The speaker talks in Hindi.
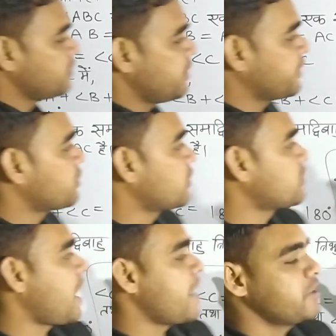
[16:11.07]
ये
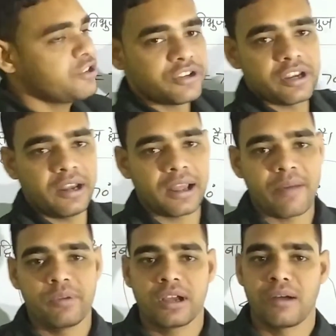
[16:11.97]
एक्सरसाइज टेन
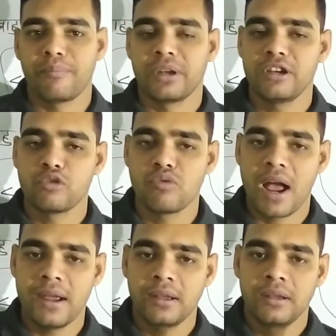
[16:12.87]
का भी कंप्लीट
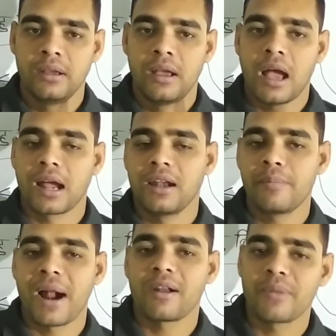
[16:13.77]
हुआ अगले
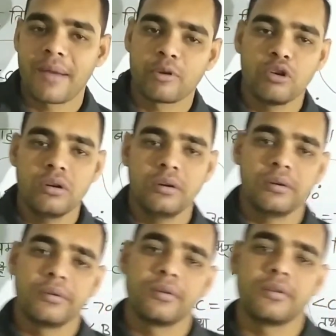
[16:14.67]
पार्ट में आप लोग
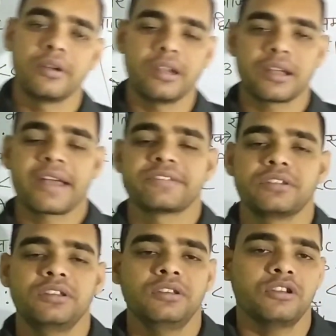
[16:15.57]
टेन का
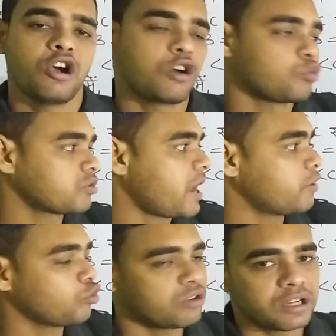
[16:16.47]
सी और उसका
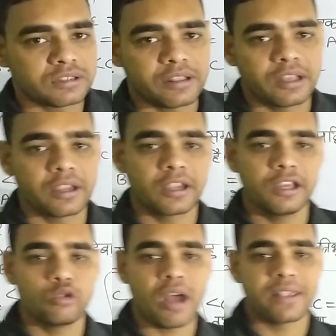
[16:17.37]
इंट्रोडक्शन
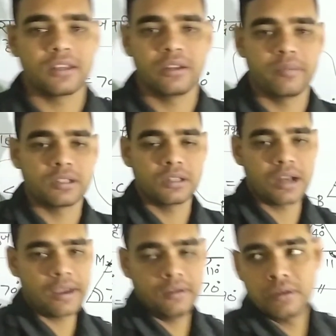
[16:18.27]
देखेंगे तो आज के लिए बस
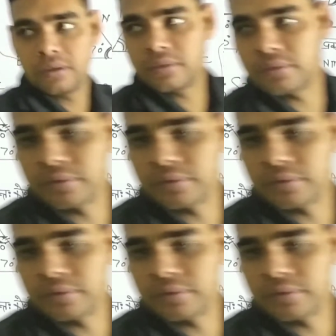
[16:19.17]
इतना ही